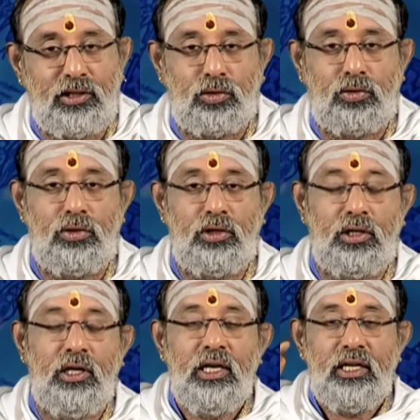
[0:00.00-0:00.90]

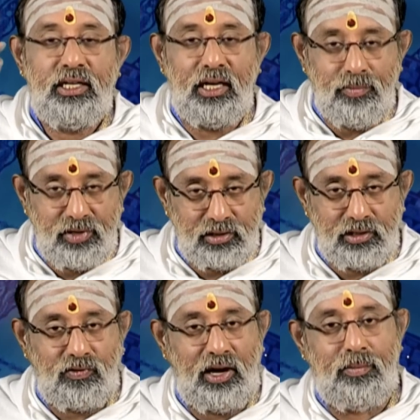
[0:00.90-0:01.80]
வைத்துக்கொண்டு
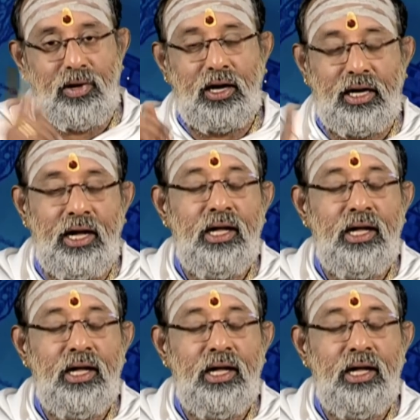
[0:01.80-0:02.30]
இடமிருந்து வளமாக